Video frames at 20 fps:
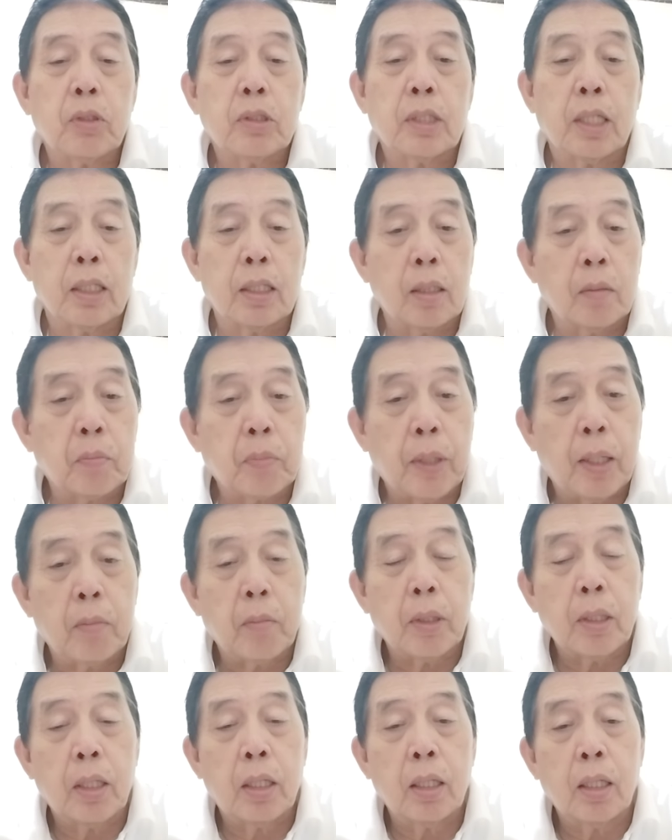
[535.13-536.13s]
ganyan pa ang
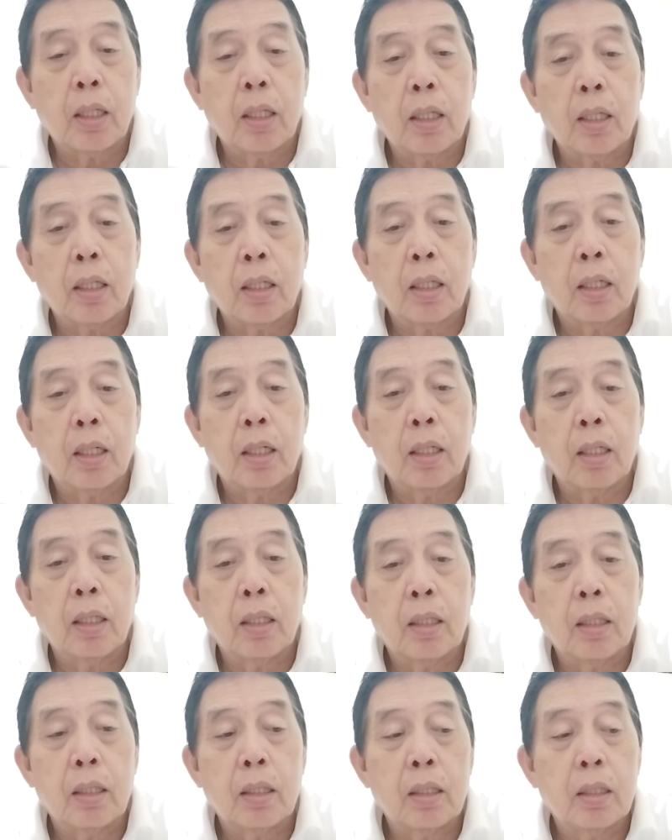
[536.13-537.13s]
magiging
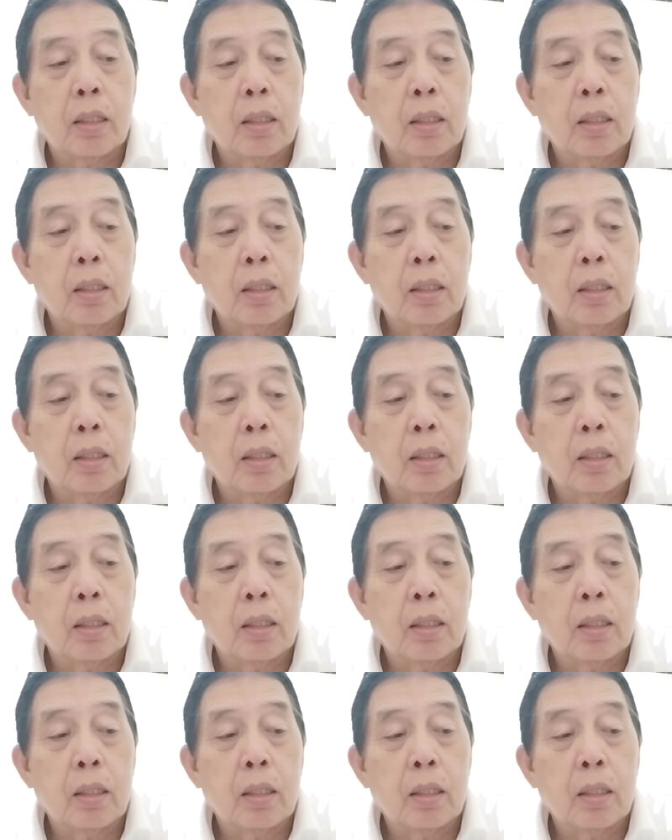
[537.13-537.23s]
uh,